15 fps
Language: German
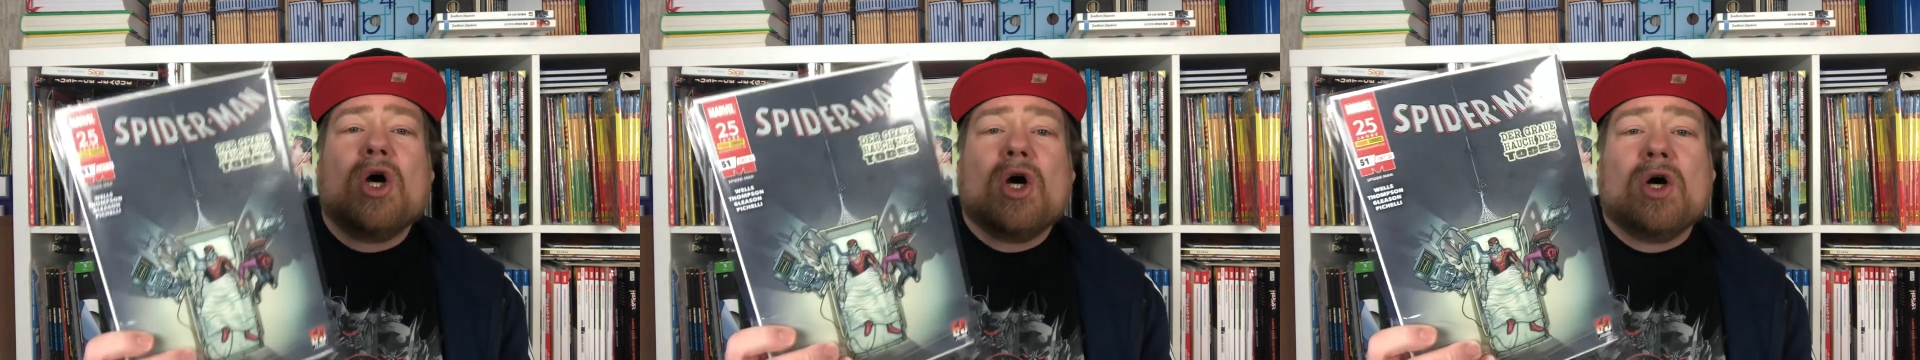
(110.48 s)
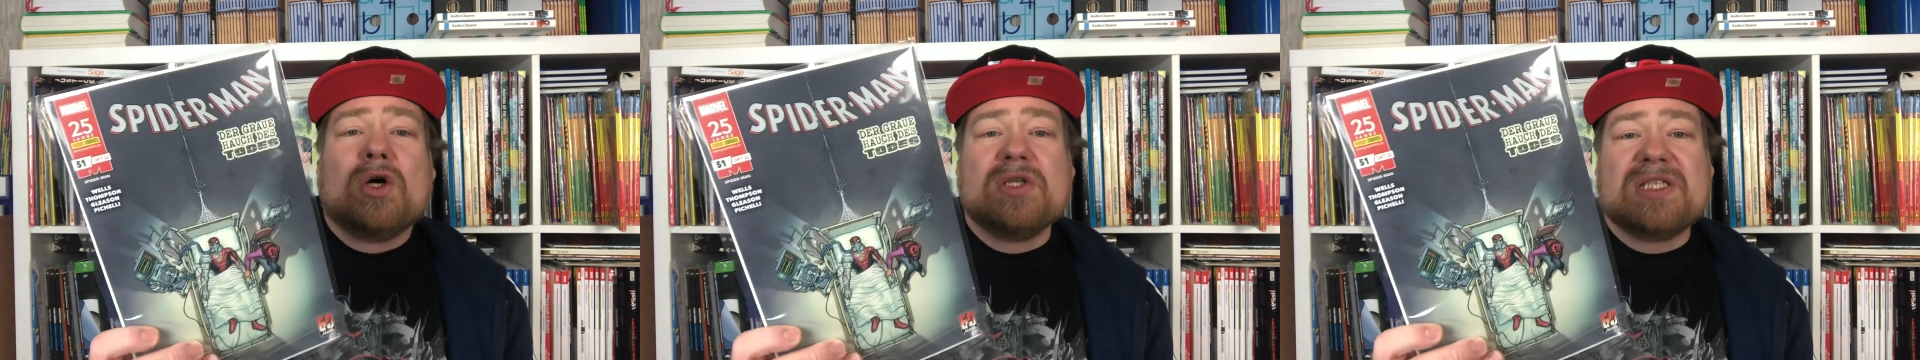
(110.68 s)

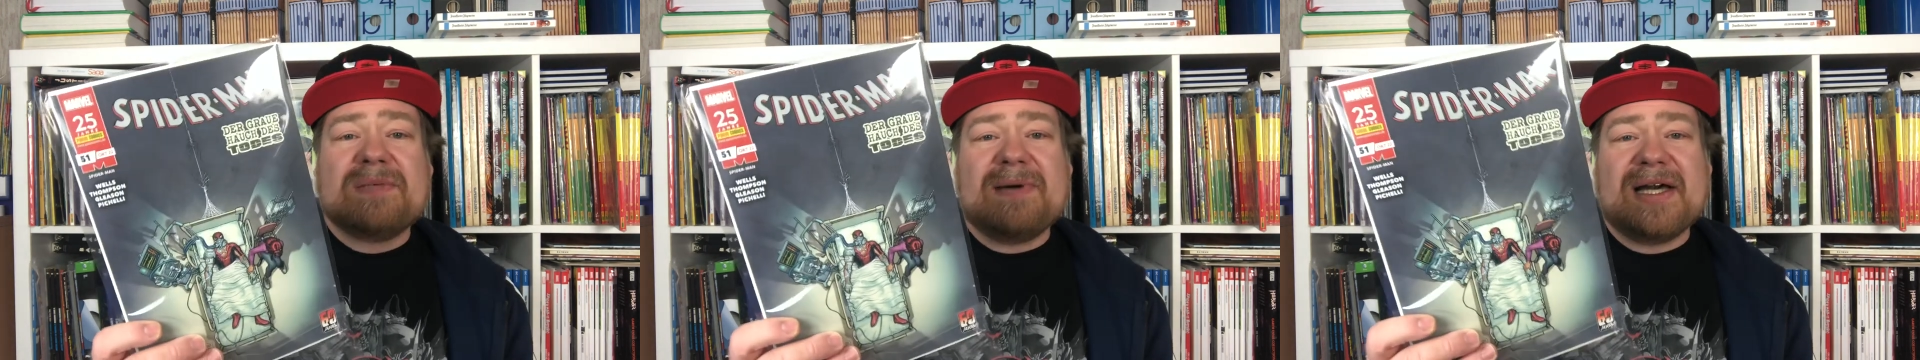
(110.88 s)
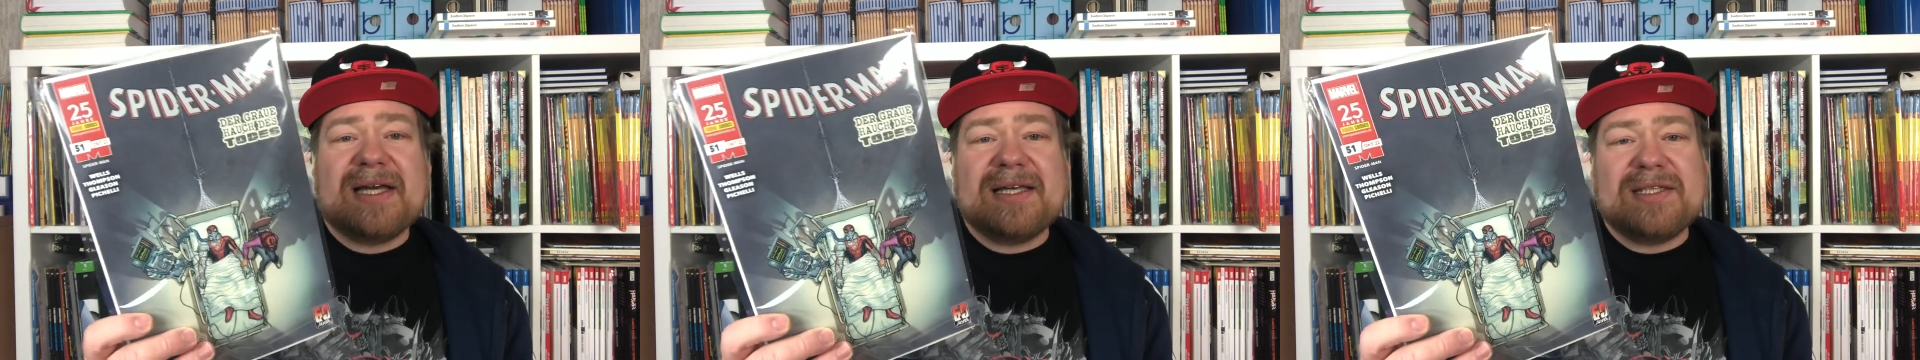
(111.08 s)
Und
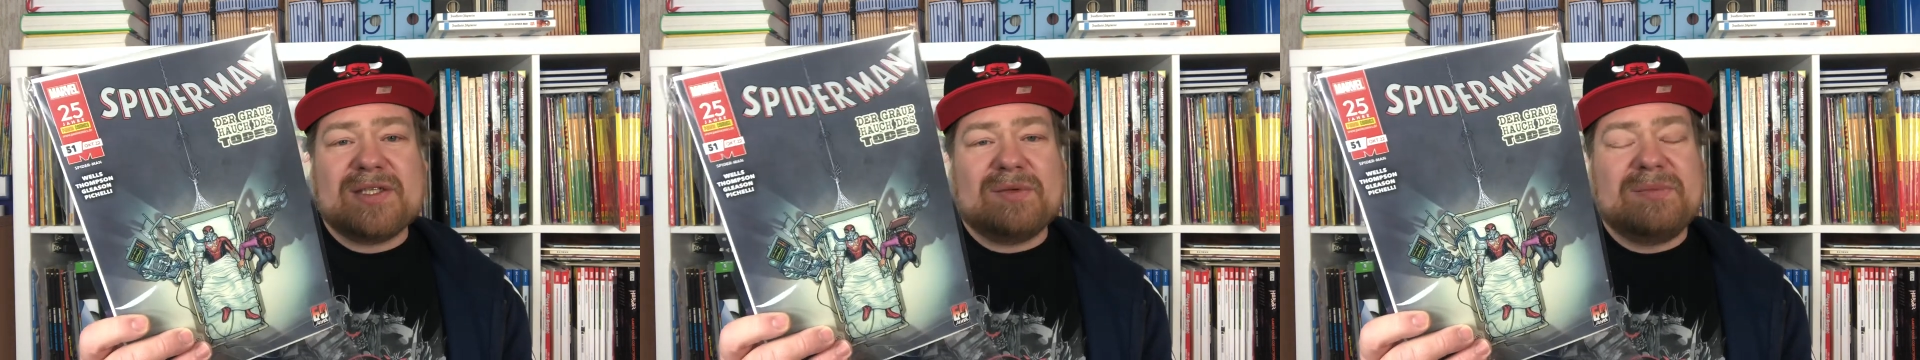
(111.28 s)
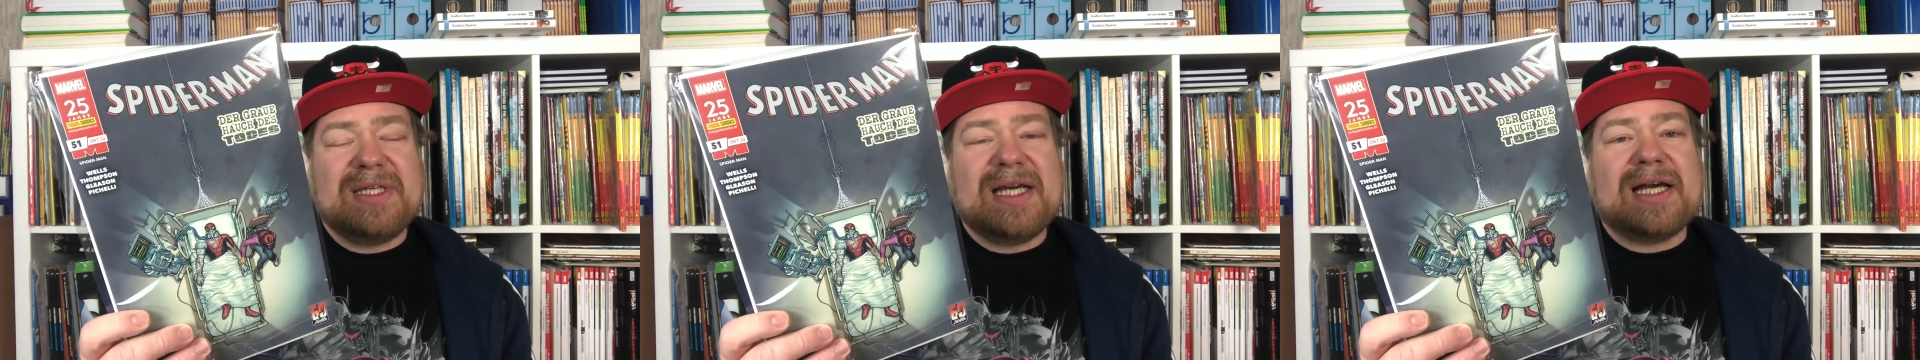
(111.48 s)
zwar geht es
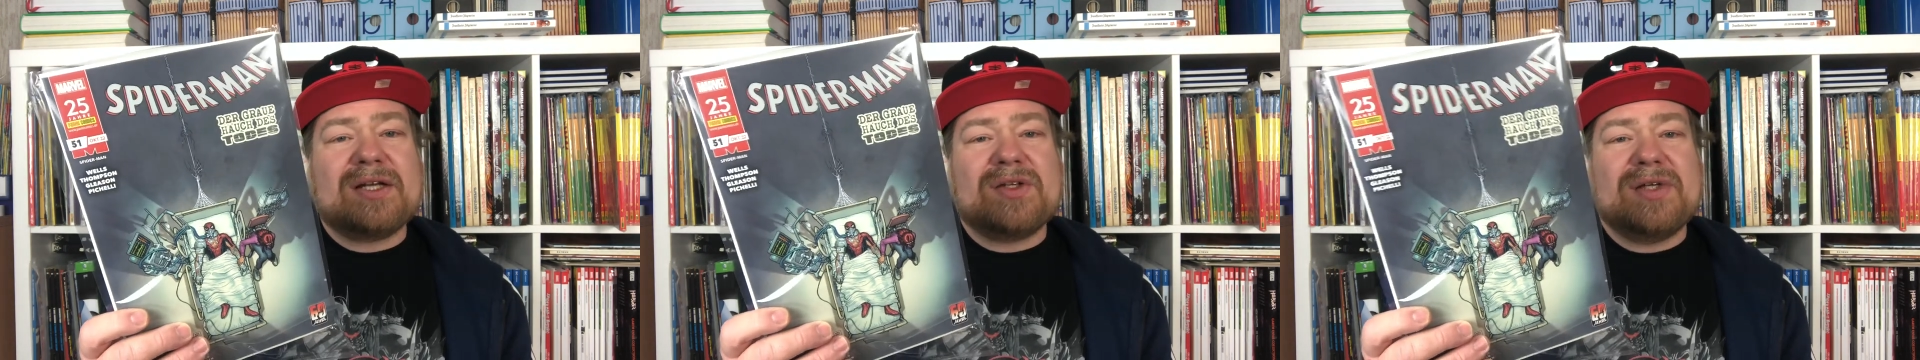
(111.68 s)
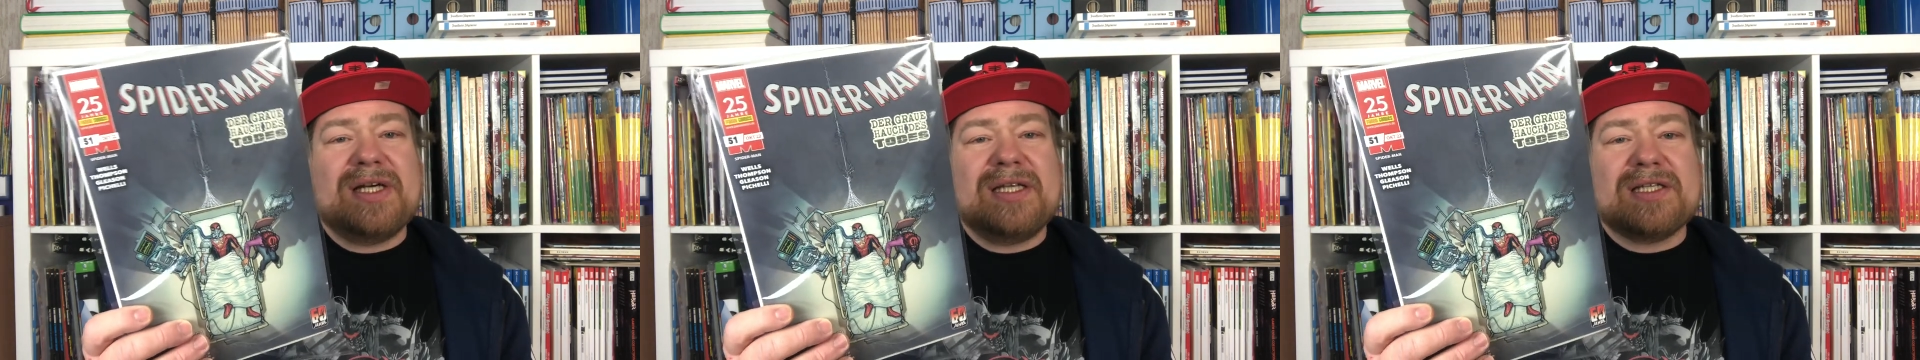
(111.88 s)
um die
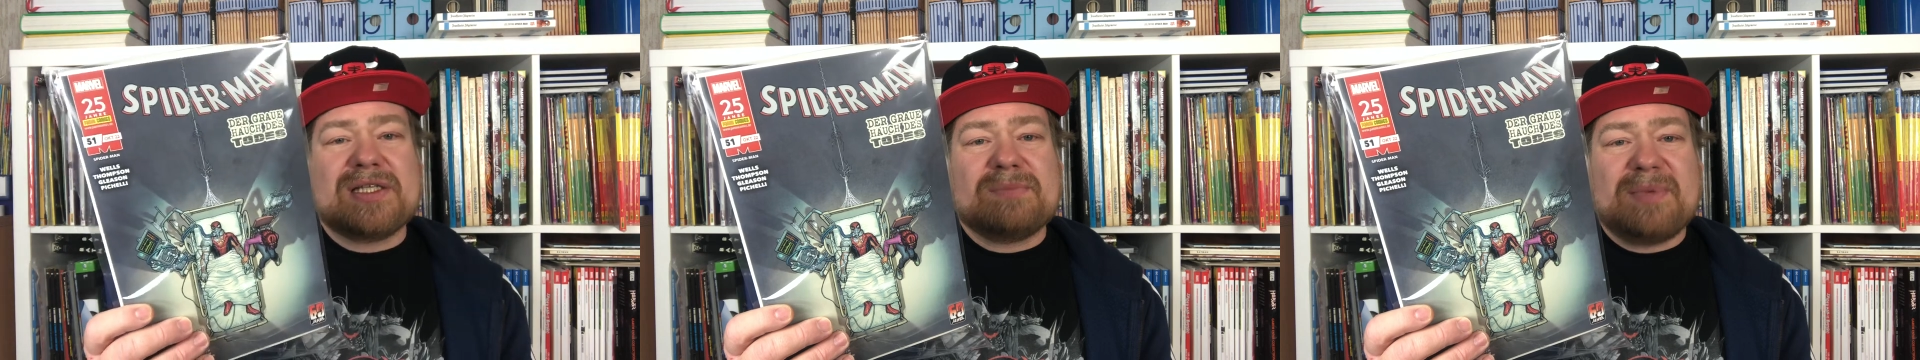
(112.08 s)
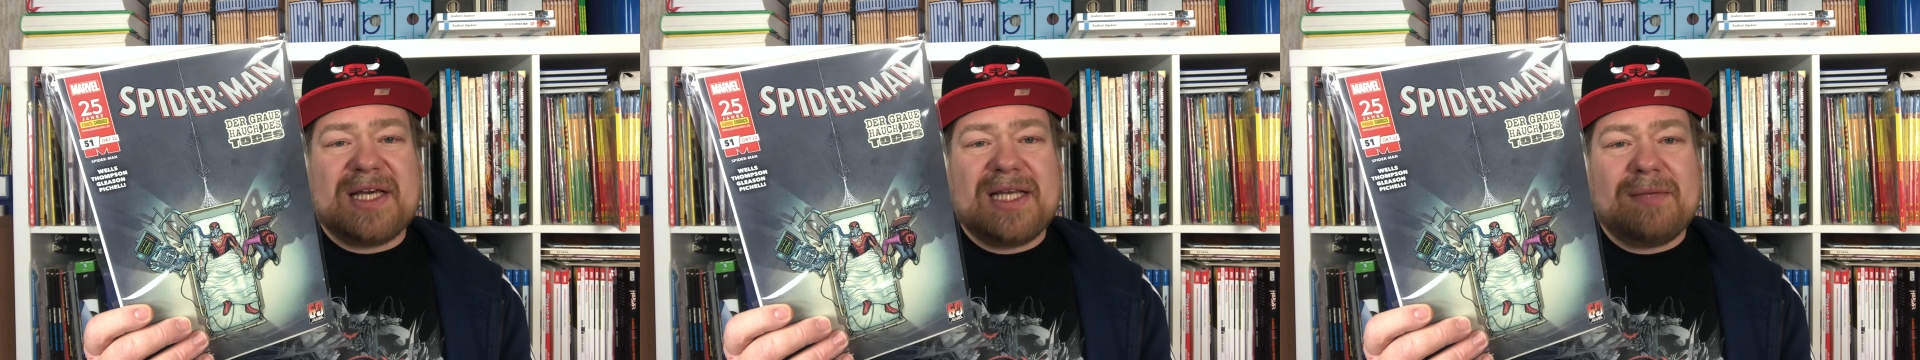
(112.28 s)
aktuelle
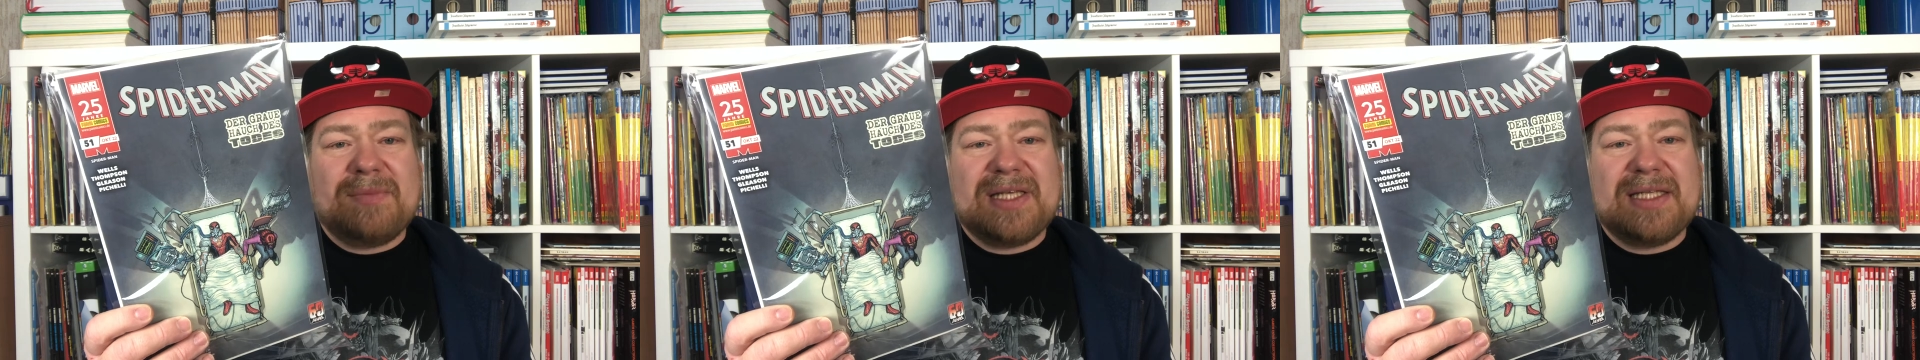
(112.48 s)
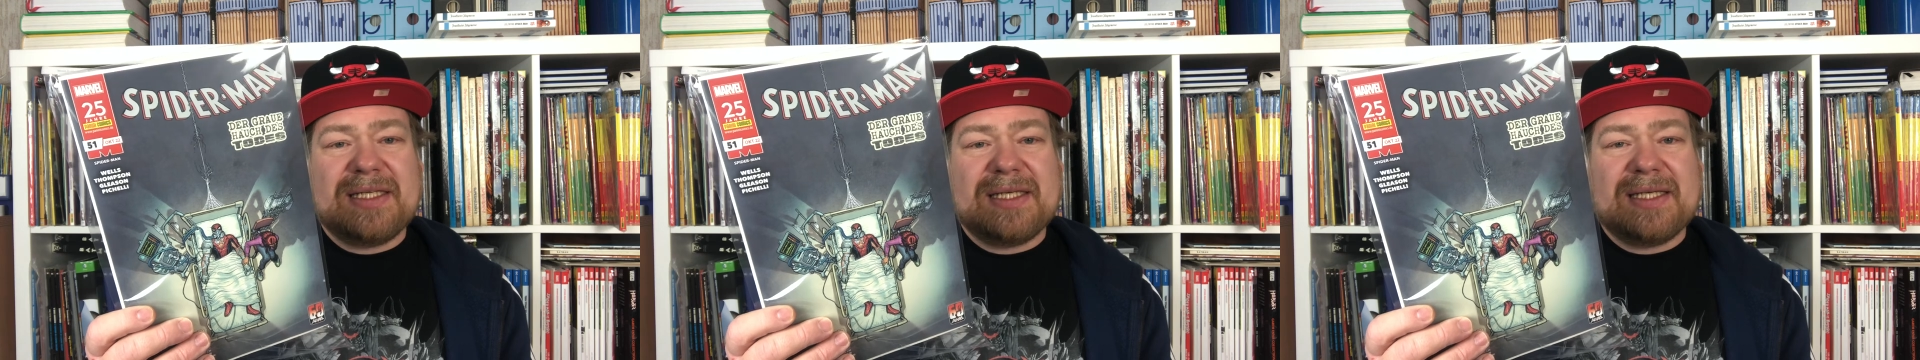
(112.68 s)

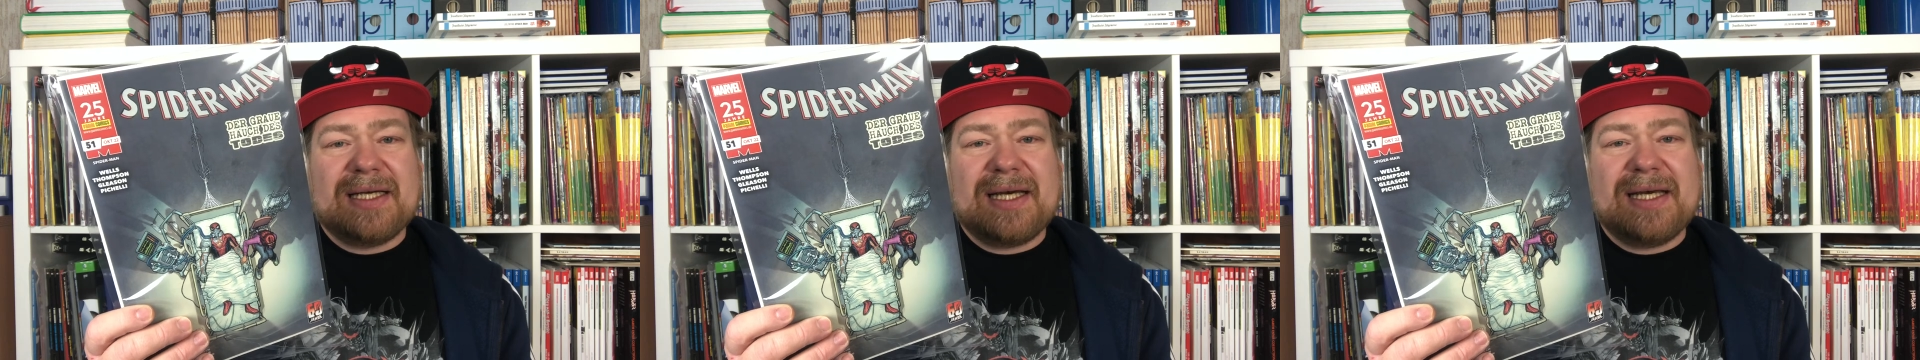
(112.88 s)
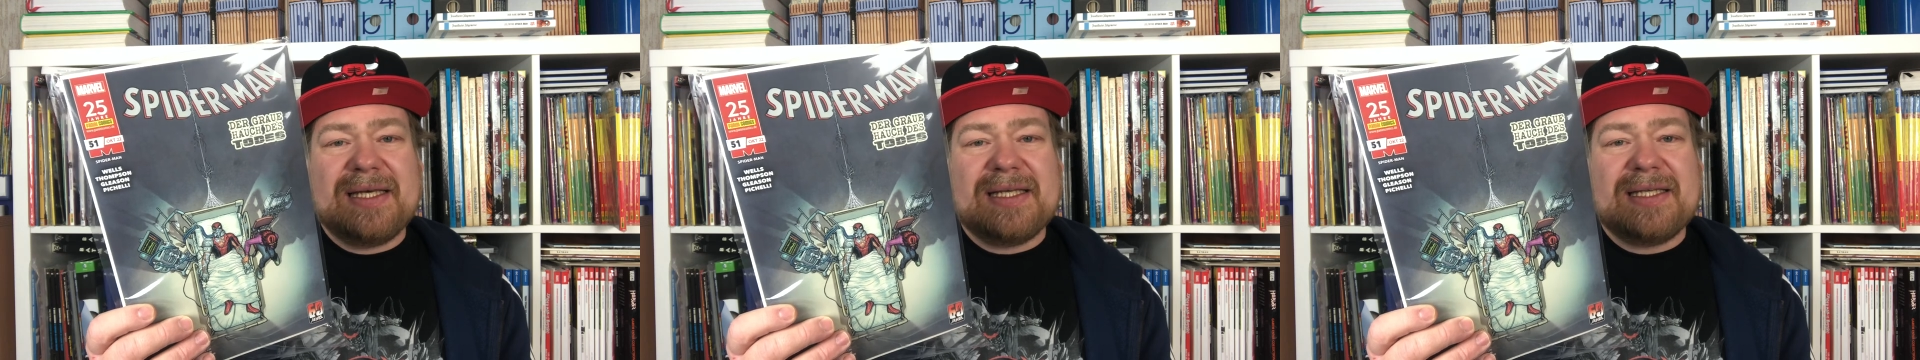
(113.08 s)

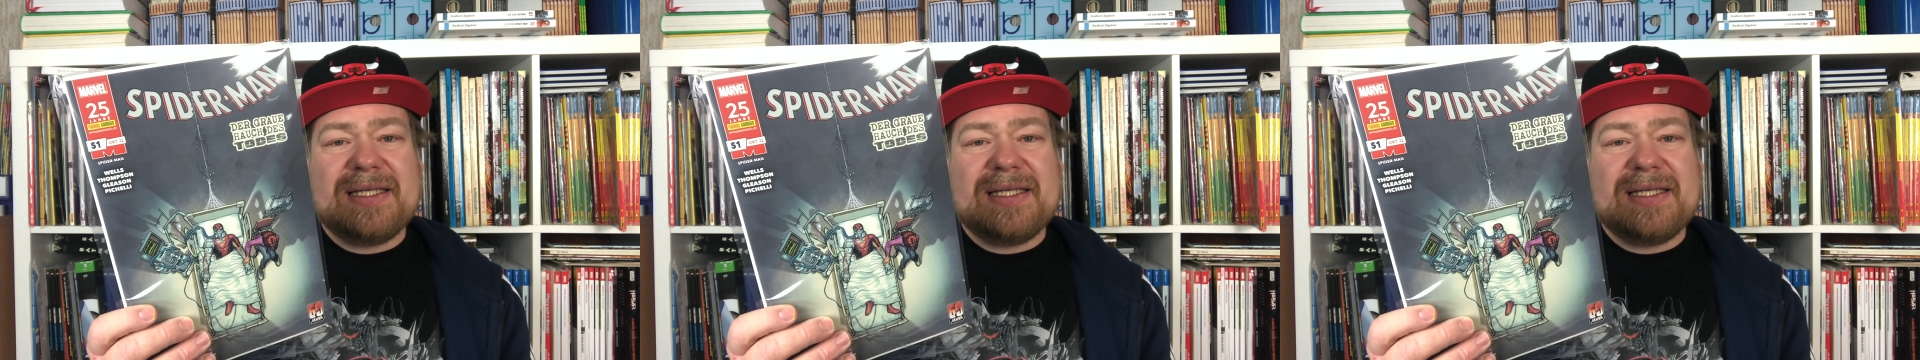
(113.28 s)
Spider-Man-Reihe,